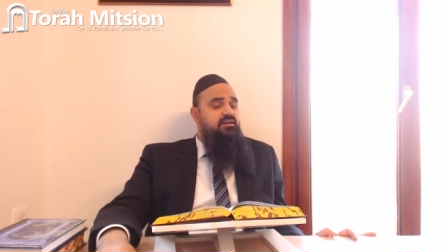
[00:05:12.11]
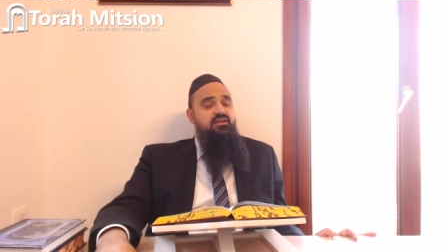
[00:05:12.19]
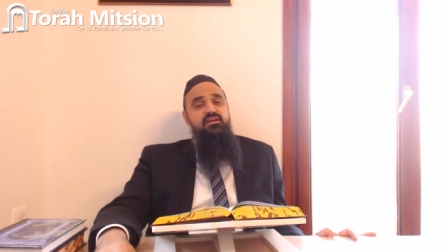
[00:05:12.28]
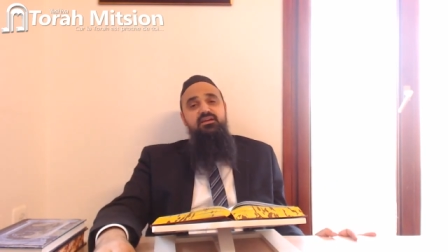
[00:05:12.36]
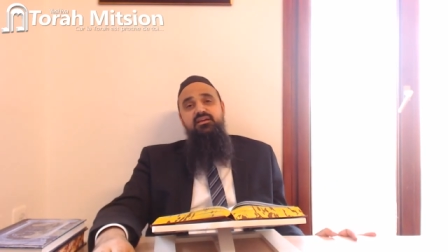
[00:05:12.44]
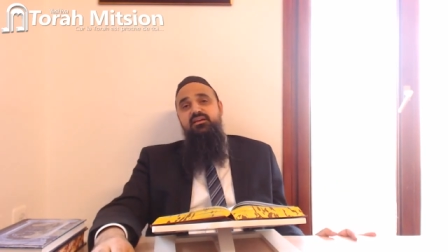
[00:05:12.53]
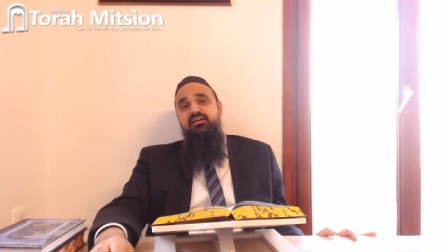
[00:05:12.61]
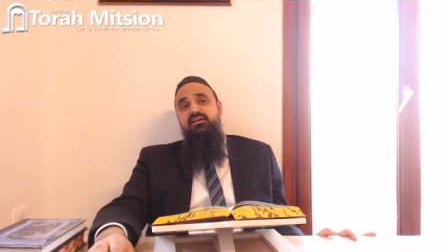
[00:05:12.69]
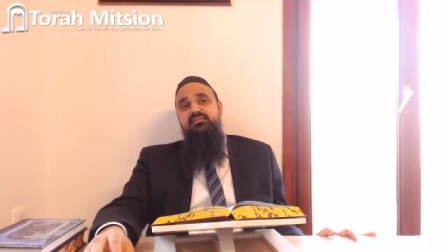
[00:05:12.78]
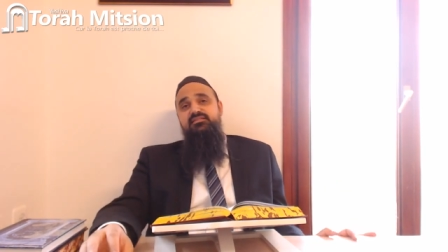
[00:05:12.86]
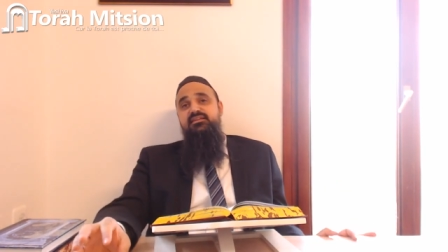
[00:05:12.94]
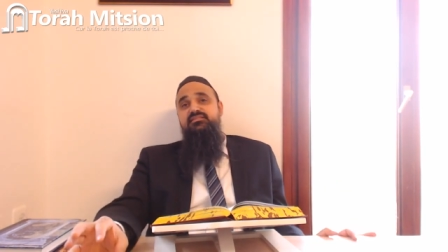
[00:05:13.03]

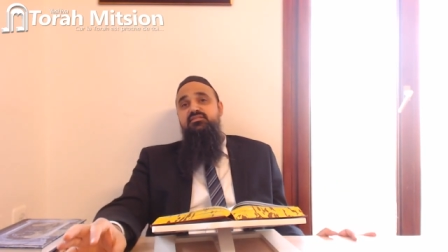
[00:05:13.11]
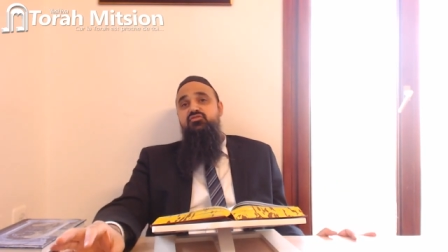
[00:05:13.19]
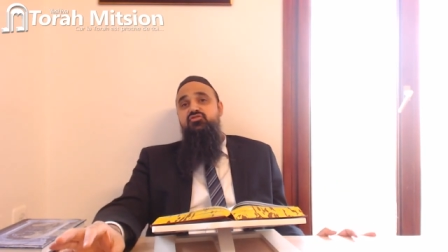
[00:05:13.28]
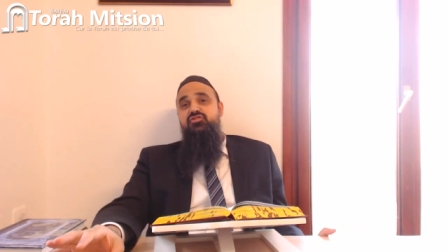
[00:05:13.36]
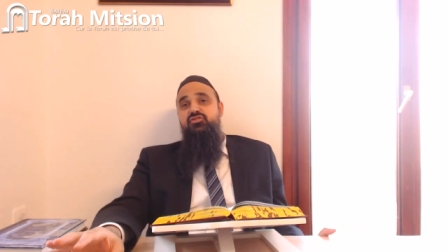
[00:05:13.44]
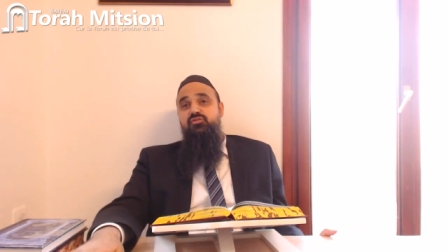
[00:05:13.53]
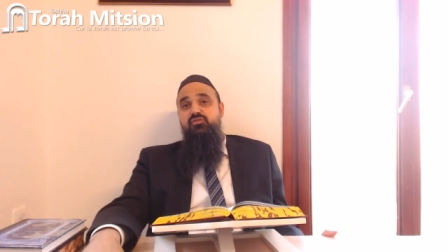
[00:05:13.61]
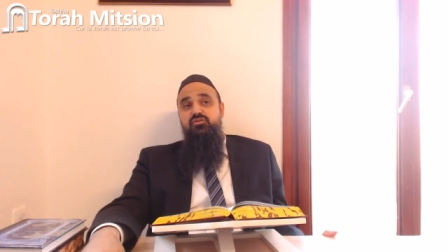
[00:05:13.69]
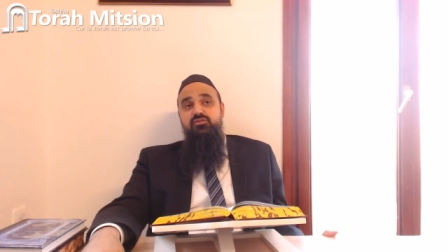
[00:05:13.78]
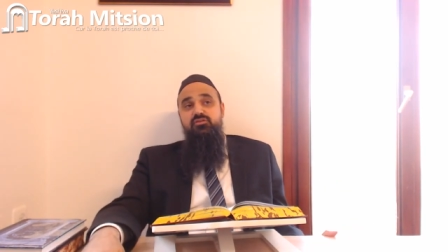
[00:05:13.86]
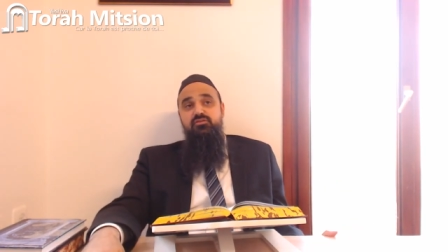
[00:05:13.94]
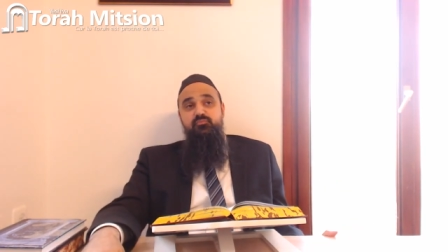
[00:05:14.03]
et ça, c'est le
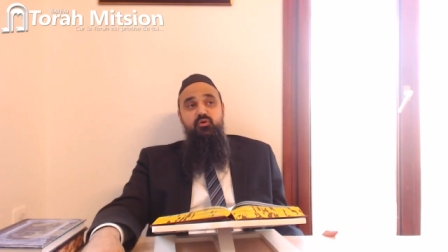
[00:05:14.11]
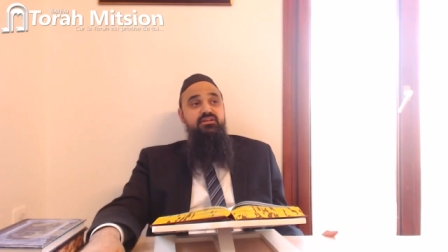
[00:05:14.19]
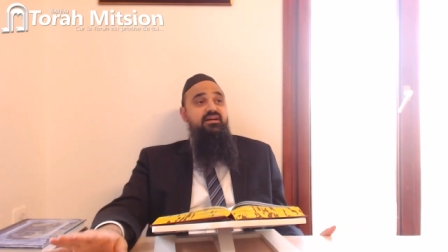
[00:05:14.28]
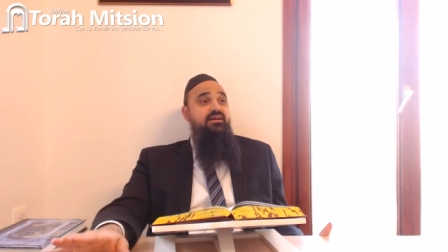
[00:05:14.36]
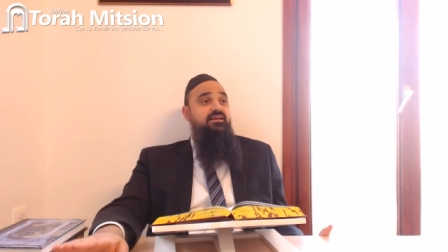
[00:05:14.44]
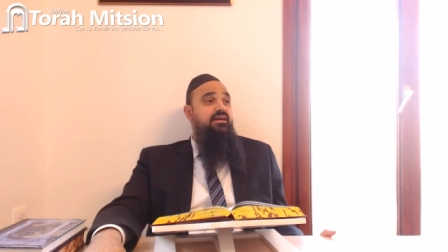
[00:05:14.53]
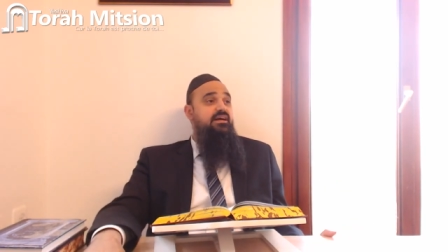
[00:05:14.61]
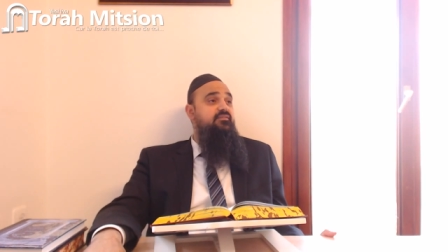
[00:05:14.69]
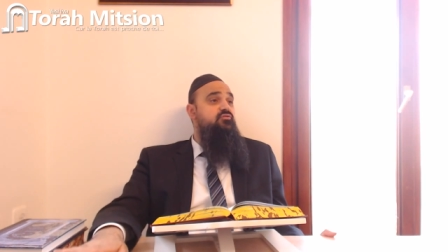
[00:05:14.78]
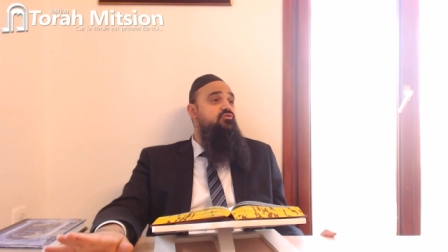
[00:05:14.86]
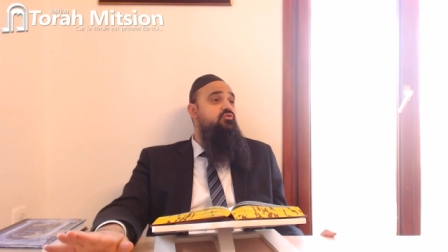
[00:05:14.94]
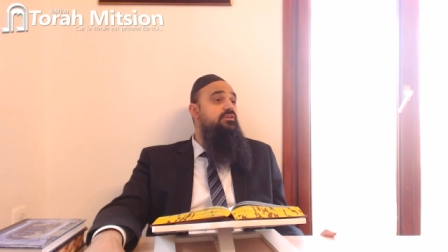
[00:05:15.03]
chiour pour être
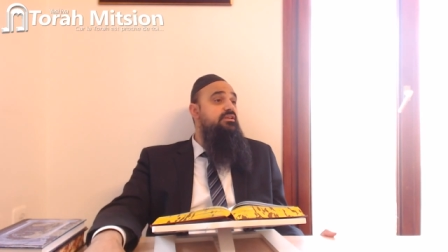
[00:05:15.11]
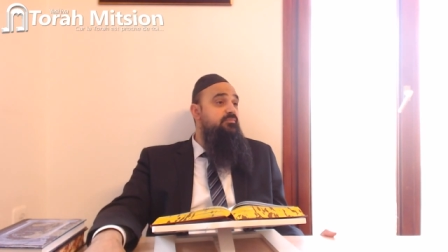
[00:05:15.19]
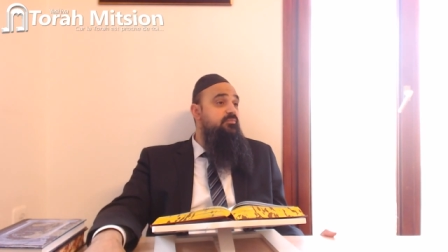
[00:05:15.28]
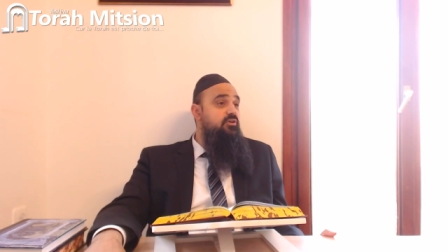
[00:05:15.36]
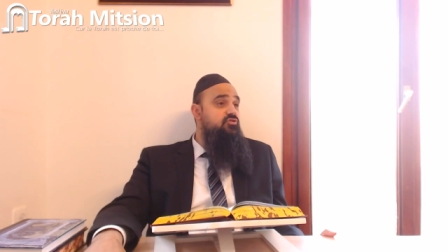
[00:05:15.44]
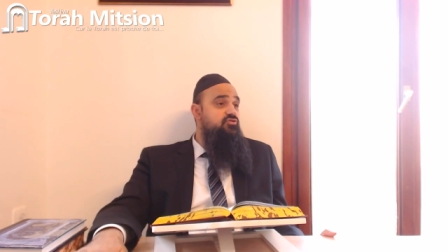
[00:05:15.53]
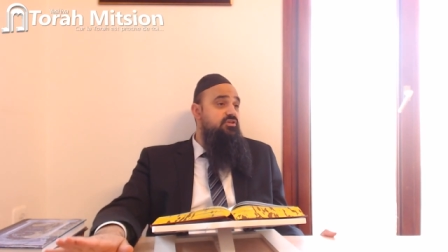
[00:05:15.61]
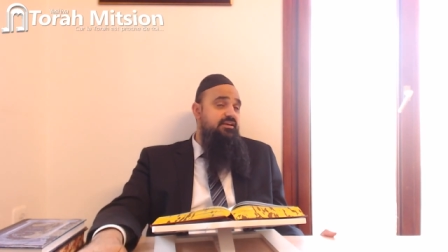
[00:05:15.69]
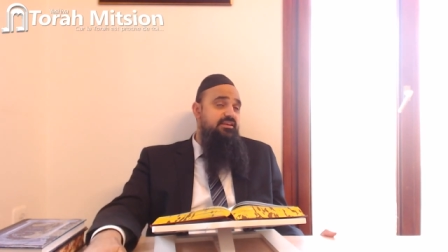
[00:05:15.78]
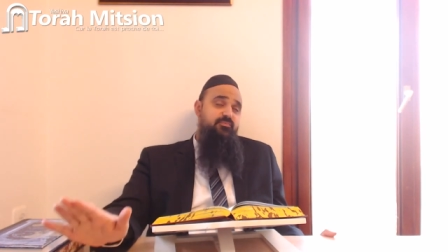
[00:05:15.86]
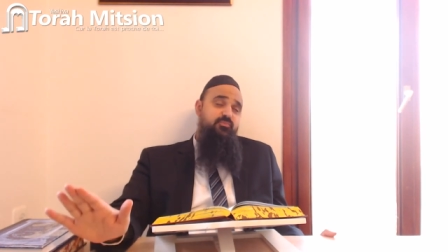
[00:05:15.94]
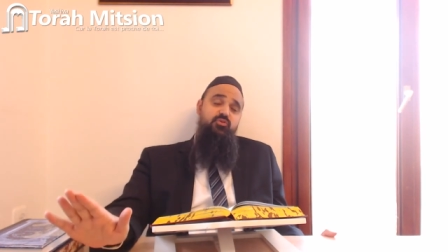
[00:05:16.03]
hayav, celui qui mange
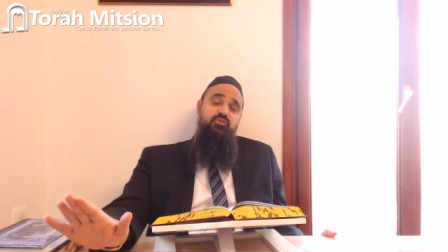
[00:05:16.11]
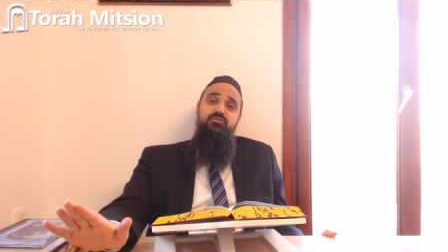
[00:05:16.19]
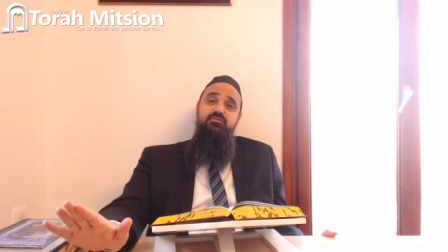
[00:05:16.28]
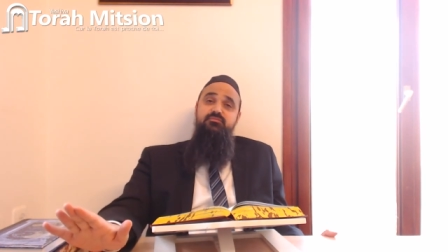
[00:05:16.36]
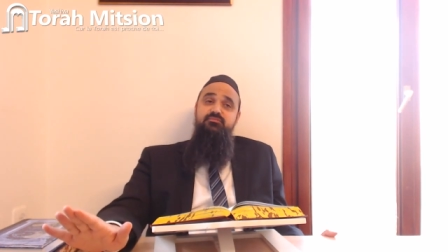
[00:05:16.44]
à Kippour.